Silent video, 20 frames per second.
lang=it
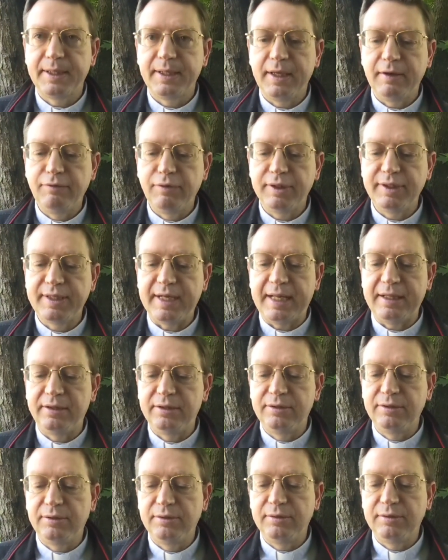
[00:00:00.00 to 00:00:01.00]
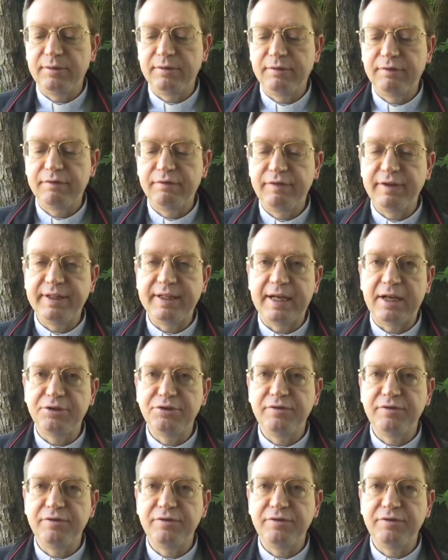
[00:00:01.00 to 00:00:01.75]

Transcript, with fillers: e fu attratto fin dalla